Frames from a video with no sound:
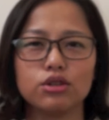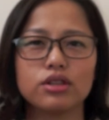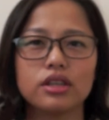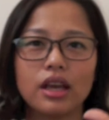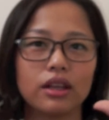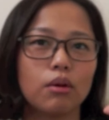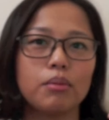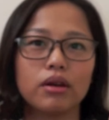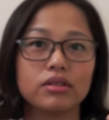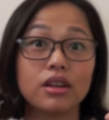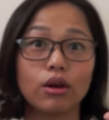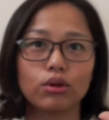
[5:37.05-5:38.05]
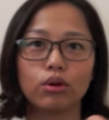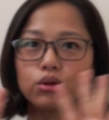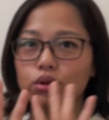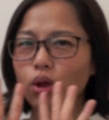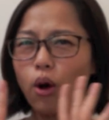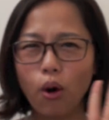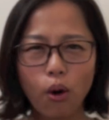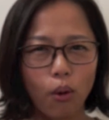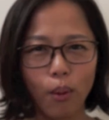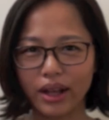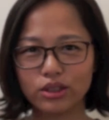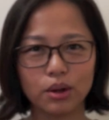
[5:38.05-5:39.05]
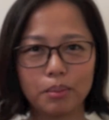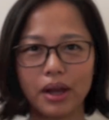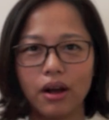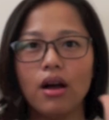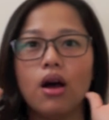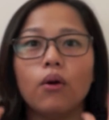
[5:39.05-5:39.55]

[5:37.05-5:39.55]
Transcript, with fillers: 就是也都没有躁动，都完全没有。